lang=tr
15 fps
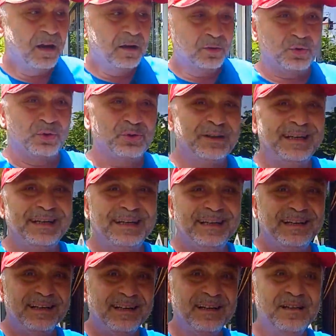
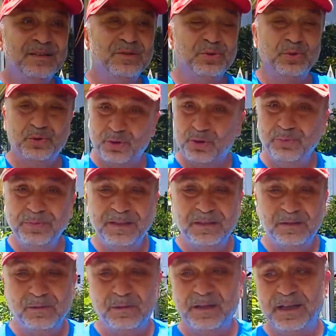Türkiye'yi güçlü bir
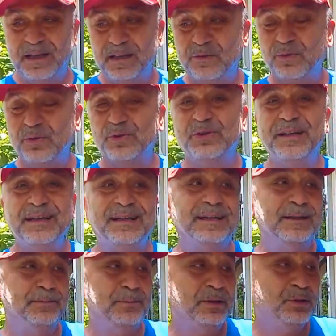ülkeyi, Türkiye
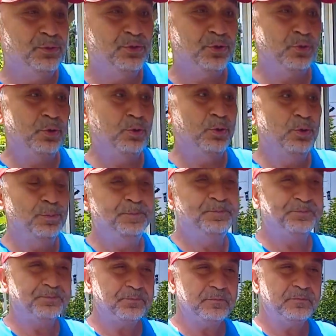gibi güçlü,
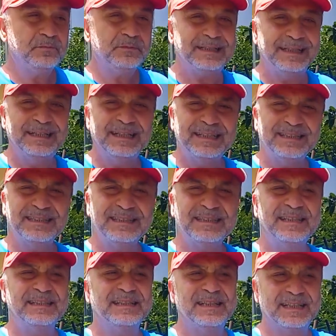
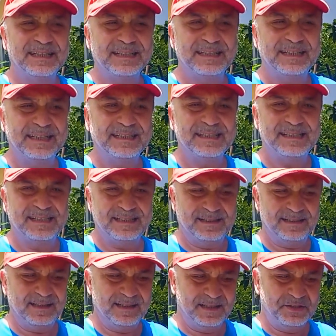kritik,
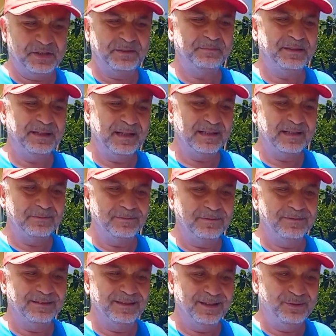stratejik bir yerde
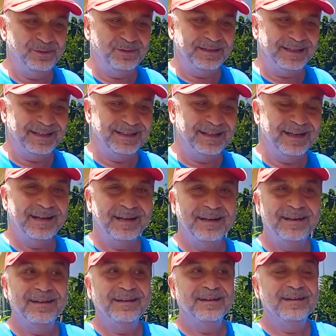bulunan ülkeyi
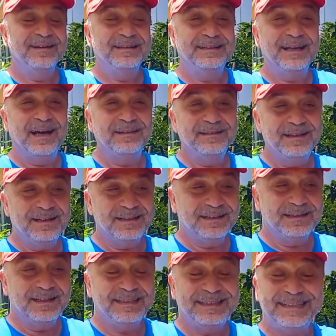
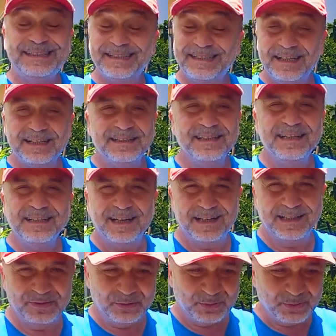yanlarına, içlerine
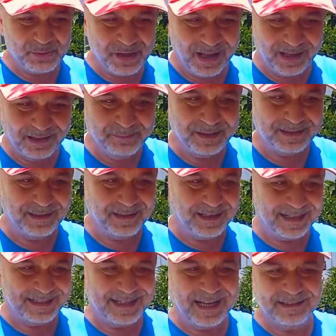daha doğrusu
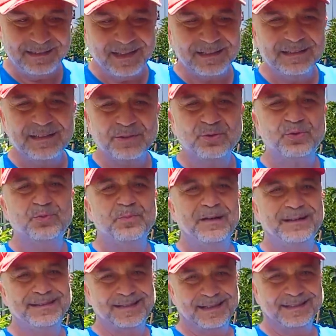almadılar. Yanlarında
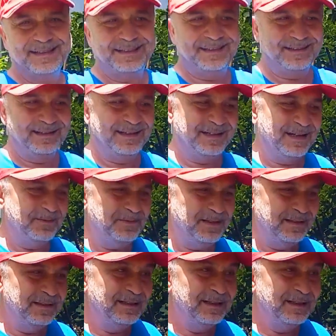tutmaya çalıştılar ama